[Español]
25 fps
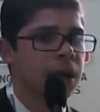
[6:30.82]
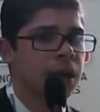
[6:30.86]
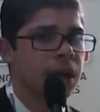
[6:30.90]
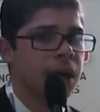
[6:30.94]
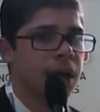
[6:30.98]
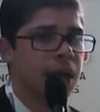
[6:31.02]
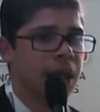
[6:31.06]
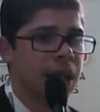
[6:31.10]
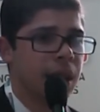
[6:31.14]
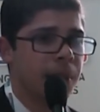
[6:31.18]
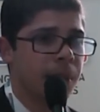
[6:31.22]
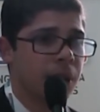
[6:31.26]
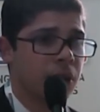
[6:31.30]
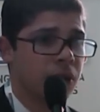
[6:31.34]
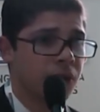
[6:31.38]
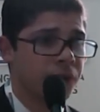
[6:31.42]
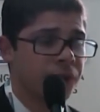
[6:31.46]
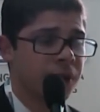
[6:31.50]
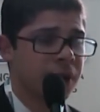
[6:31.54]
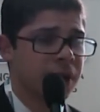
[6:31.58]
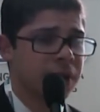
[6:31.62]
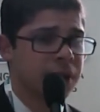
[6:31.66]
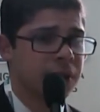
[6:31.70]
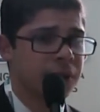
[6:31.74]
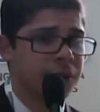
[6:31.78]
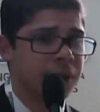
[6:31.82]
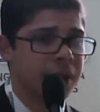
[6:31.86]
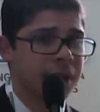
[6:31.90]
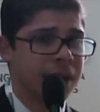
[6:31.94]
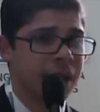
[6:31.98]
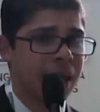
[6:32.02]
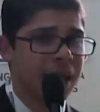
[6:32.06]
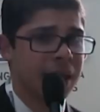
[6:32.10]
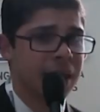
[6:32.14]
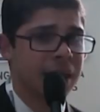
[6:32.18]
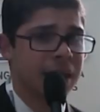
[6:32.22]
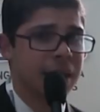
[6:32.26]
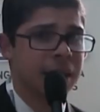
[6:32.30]
es la mayor
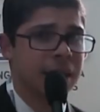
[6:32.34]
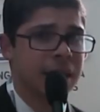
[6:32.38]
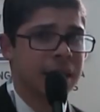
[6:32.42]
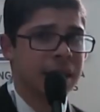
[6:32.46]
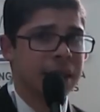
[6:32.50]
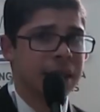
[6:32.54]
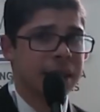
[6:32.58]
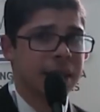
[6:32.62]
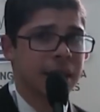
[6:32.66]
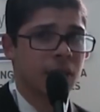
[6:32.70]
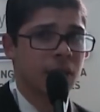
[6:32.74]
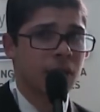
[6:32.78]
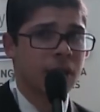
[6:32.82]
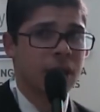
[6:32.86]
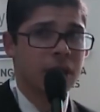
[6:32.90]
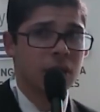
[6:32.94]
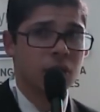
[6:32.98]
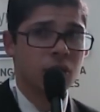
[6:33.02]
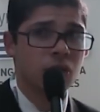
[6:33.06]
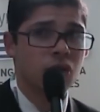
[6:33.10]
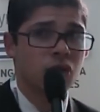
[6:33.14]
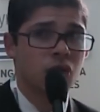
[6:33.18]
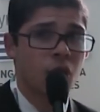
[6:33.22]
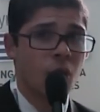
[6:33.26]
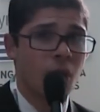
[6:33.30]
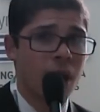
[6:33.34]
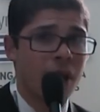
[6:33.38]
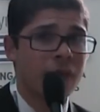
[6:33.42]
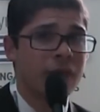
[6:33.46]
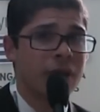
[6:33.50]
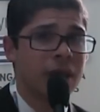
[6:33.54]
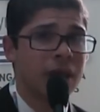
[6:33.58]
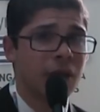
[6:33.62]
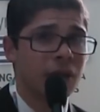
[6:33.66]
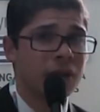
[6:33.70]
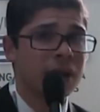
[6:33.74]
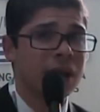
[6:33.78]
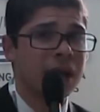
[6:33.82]
flexibilidad y creo que el ducto barra es
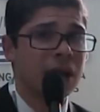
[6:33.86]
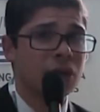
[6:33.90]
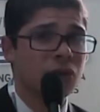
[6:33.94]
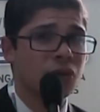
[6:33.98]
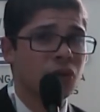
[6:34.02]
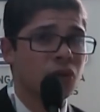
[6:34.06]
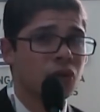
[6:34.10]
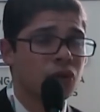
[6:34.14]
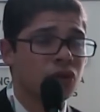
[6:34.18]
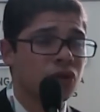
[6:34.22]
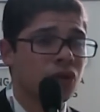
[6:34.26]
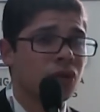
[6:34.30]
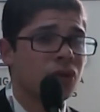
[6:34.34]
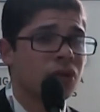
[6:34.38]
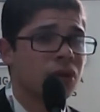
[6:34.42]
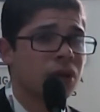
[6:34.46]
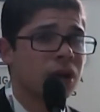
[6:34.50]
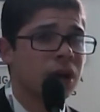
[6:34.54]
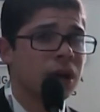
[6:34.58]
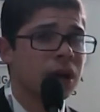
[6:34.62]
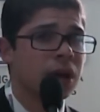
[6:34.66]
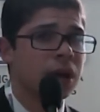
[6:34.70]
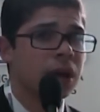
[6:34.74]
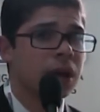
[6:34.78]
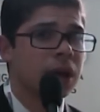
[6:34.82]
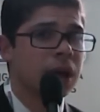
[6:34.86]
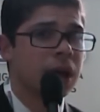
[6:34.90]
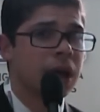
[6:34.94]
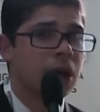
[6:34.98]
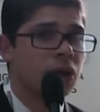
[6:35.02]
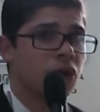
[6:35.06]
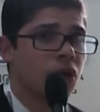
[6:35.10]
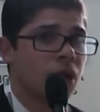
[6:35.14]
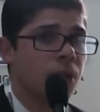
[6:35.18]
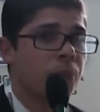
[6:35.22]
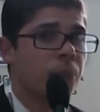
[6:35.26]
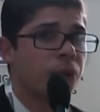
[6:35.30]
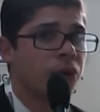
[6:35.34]
la única solución que
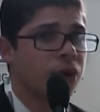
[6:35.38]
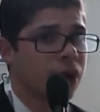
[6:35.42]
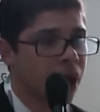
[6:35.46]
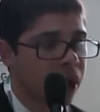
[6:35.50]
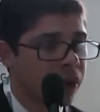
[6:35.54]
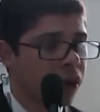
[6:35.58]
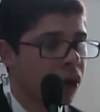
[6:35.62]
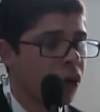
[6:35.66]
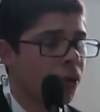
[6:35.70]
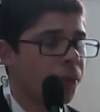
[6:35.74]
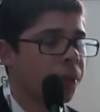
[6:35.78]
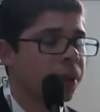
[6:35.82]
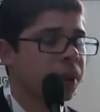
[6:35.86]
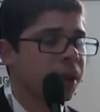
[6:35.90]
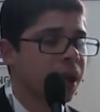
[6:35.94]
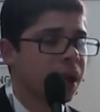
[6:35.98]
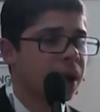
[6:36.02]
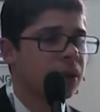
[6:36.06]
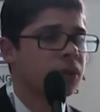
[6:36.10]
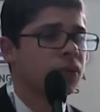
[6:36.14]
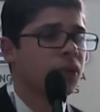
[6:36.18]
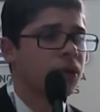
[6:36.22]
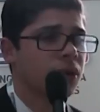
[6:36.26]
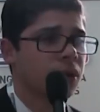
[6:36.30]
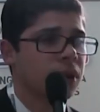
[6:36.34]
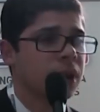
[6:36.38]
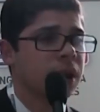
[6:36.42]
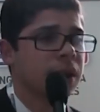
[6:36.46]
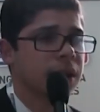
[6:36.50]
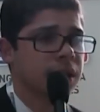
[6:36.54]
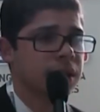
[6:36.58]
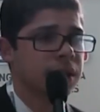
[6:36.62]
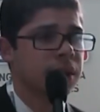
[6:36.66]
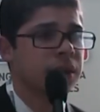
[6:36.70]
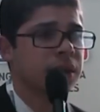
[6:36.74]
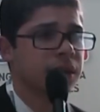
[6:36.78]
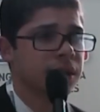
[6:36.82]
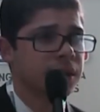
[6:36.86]
yo le podría recomendar a todos los data
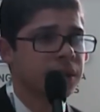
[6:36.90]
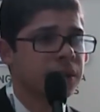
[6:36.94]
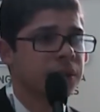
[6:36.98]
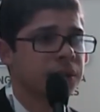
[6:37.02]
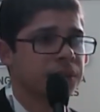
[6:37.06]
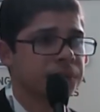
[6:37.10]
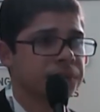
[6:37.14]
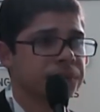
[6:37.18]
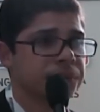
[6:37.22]
centers.